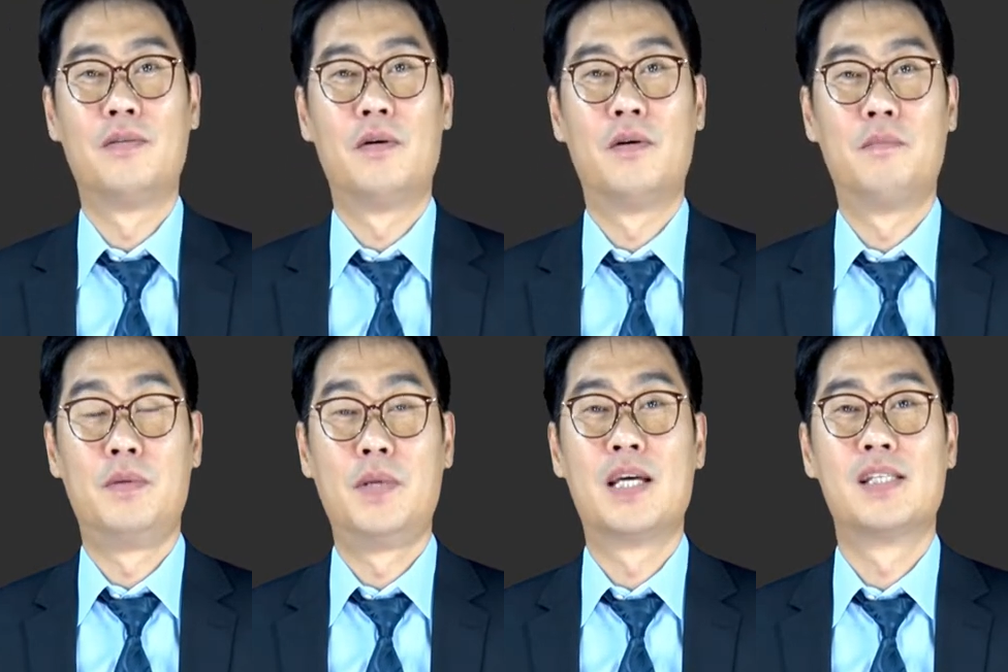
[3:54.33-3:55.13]
어,
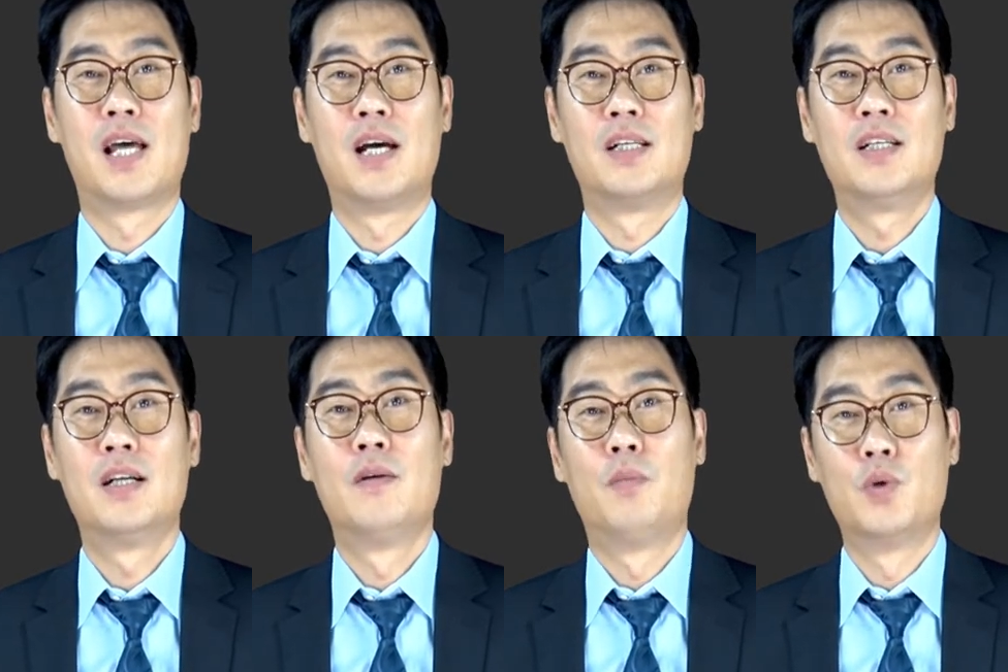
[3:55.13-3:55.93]
미비한 사항을
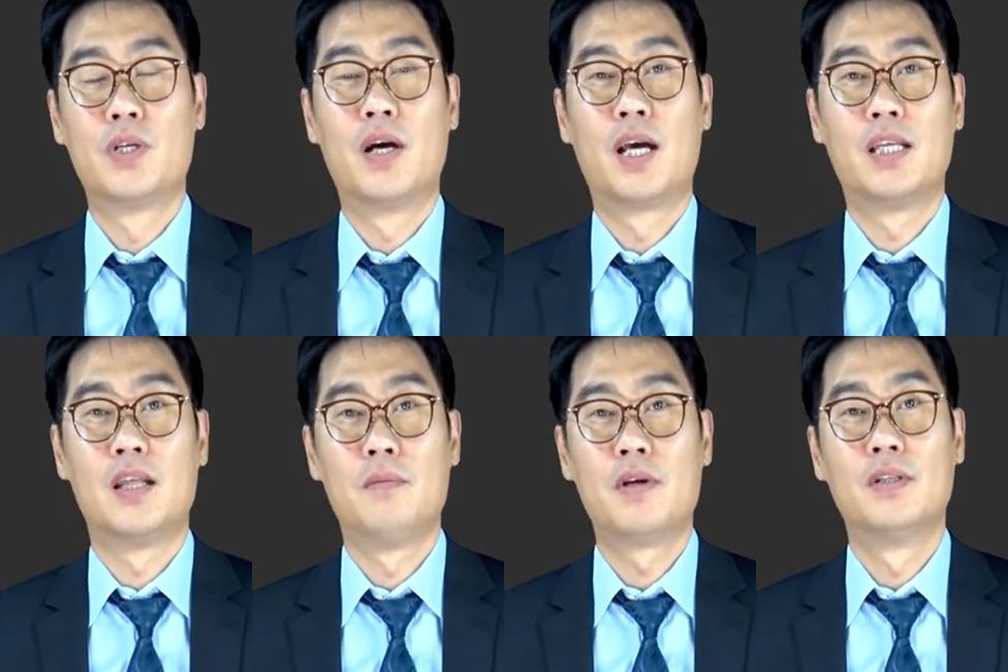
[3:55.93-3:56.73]
보정하게
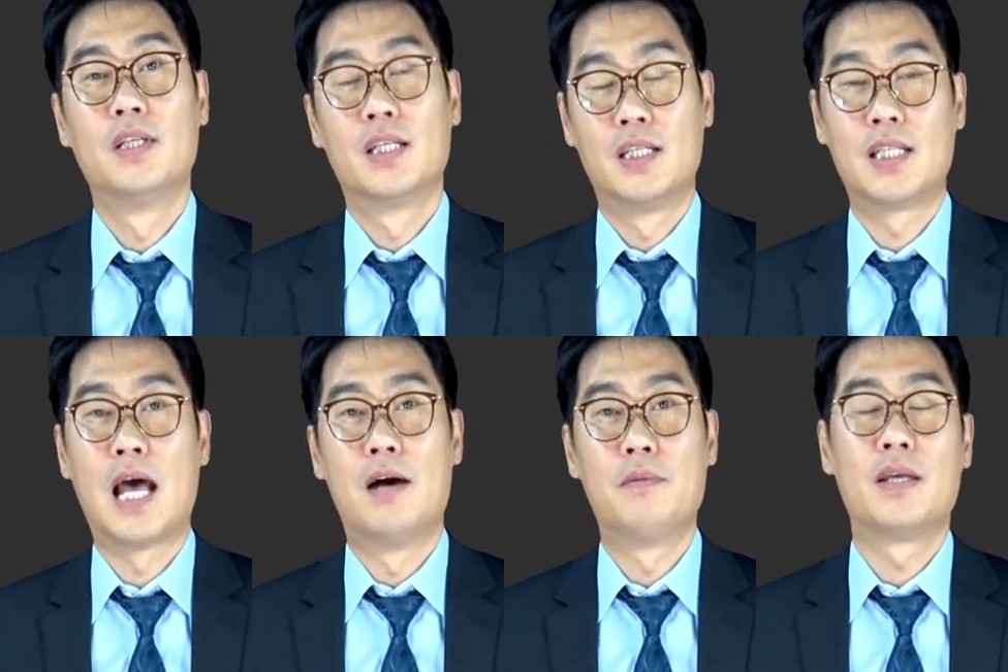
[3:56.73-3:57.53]
되면 그
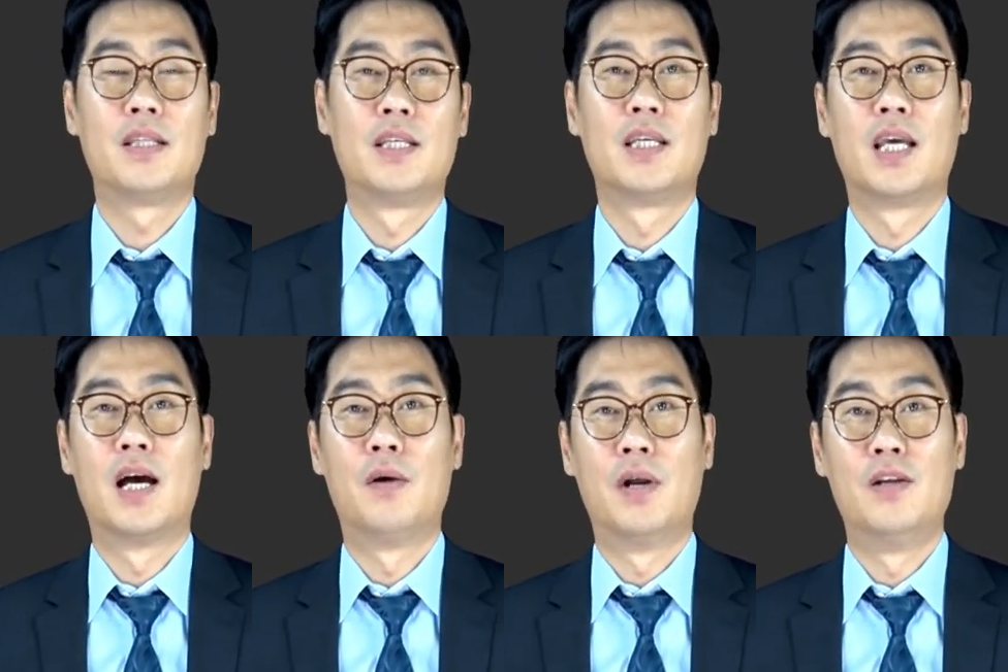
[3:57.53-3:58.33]
다음에
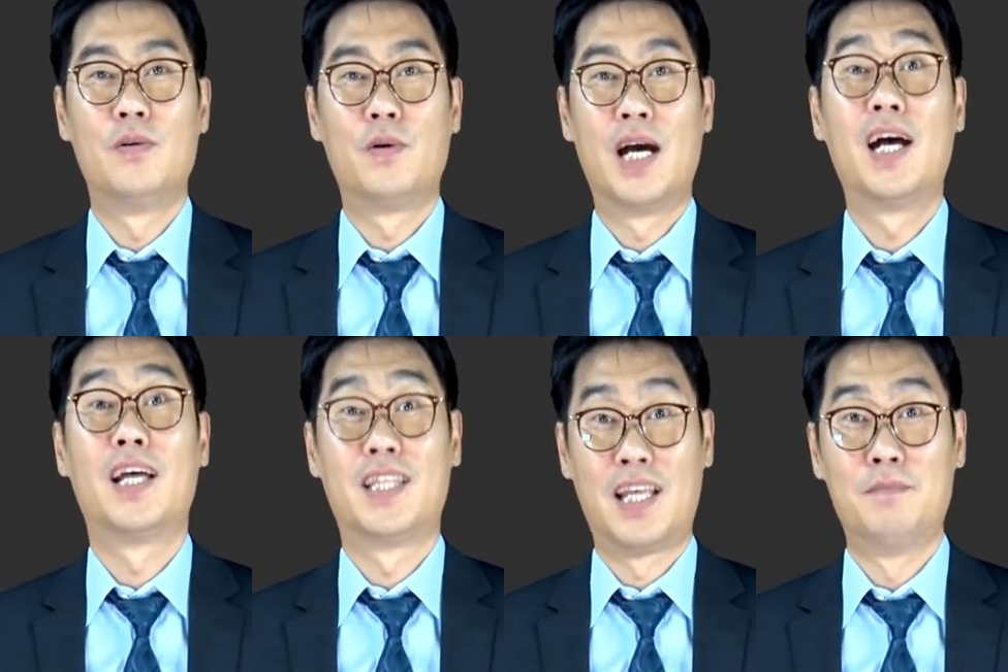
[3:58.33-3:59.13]
등기가 완료가
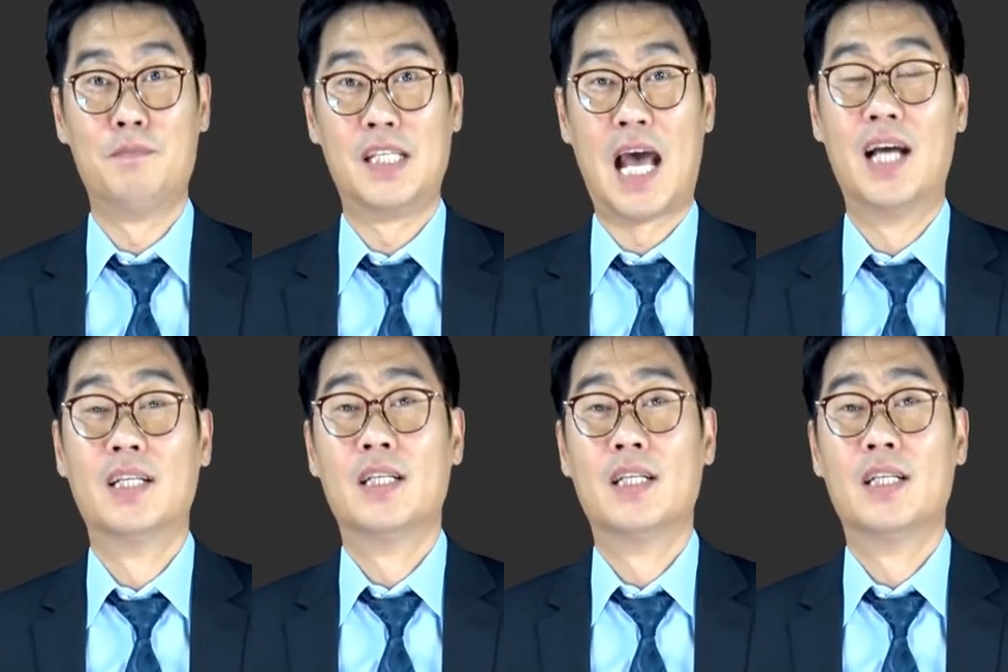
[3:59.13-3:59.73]
됩니다.